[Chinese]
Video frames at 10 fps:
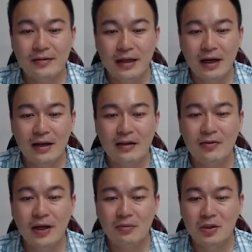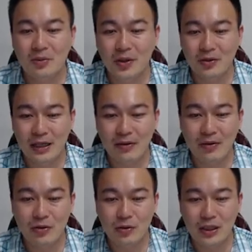当然，因为 F 又没有单位，
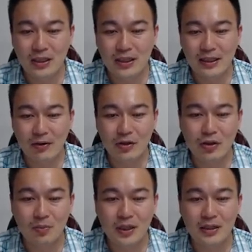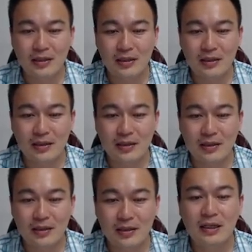所以 E 的单位就变得跟
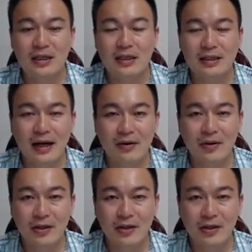应力的单位